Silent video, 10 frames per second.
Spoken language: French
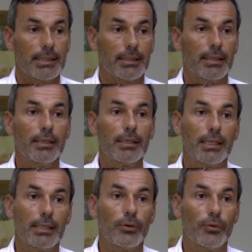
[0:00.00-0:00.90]
c'est-à-dire
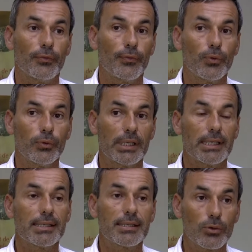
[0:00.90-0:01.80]
qu'ils font
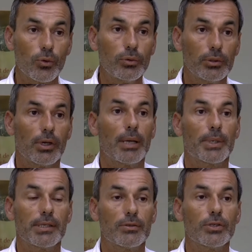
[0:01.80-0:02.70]
des sauts dans la
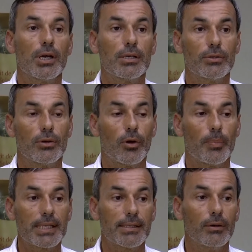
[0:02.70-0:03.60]
prise en charge de leurs
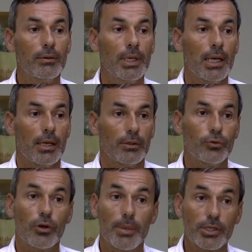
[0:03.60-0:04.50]
patients,
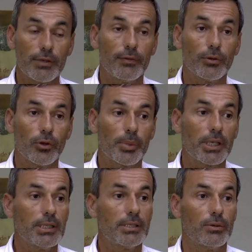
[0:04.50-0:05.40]
tout comme un chef
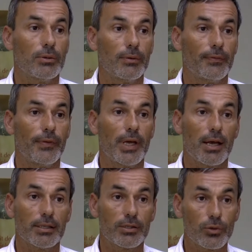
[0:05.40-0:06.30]
d'entreprise euh, fait
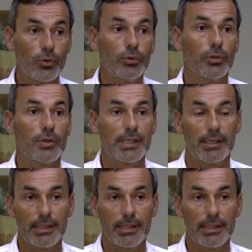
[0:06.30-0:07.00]
un saut dans sa